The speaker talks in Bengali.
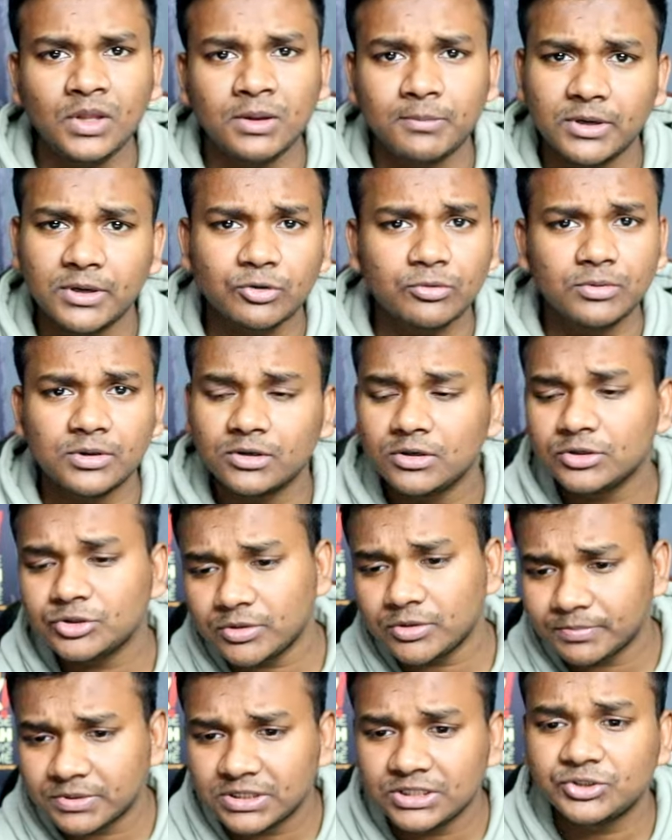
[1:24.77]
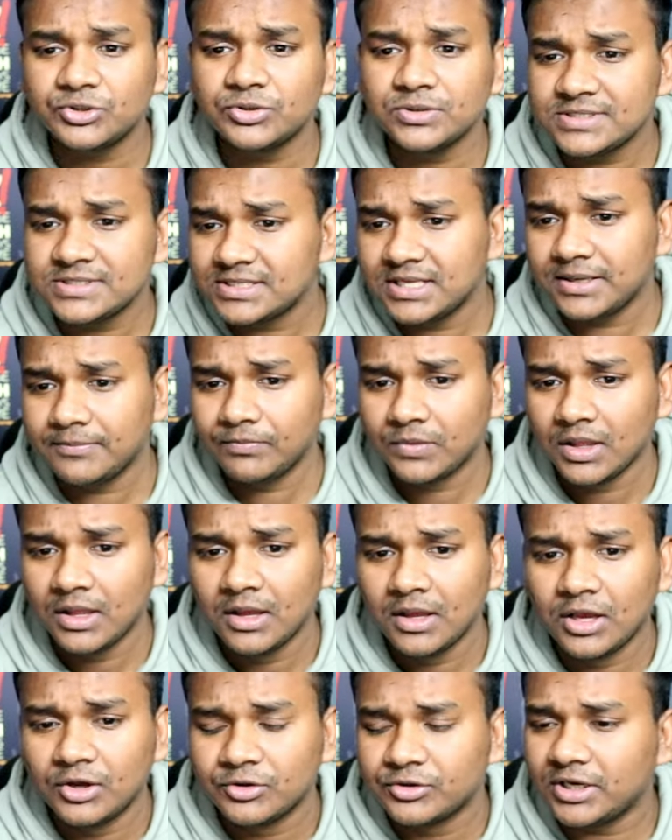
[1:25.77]
বাট ওভারঅল সব কিছুই সেম
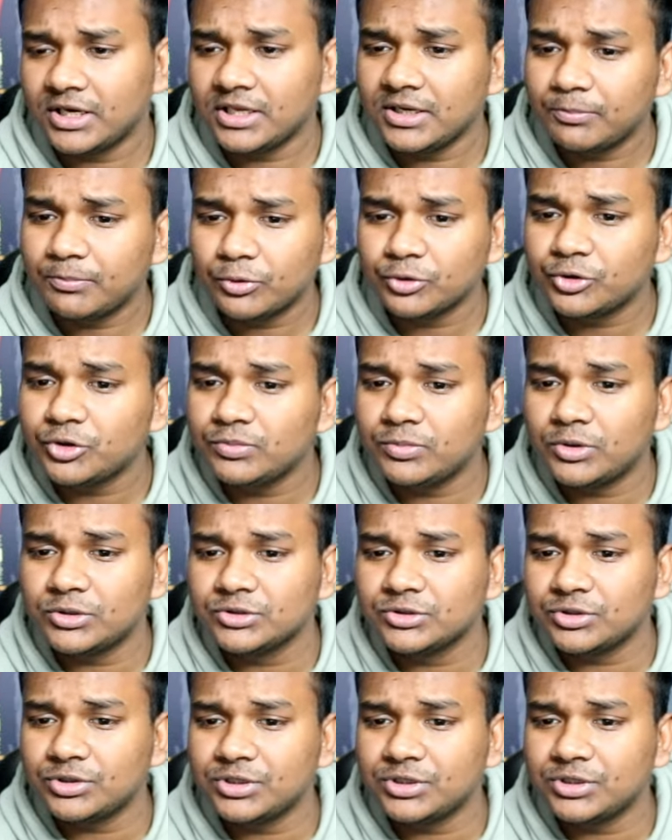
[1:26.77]
তো এখানে প্রথম বন্ধ